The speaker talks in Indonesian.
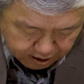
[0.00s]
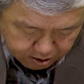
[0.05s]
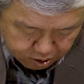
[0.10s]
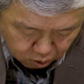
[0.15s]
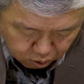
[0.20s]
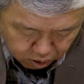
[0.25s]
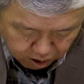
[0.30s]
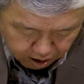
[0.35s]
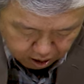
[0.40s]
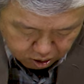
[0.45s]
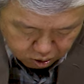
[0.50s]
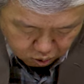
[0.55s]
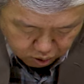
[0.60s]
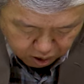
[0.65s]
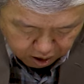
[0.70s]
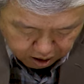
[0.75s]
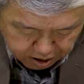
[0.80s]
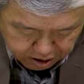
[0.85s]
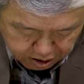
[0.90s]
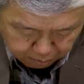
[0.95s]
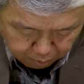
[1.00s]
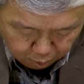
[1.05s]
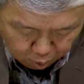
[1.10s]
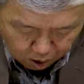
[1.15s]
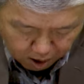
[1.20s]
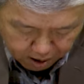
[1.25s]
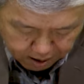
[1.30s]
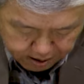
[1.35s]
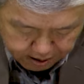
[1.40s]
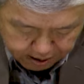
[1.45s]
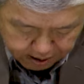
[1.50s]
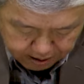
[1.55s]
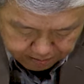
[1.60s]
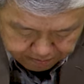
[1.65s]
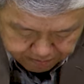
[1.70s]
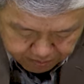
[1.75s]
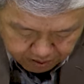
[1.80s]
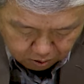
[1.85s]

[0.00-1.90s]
dan saudara-saudara sepuaknya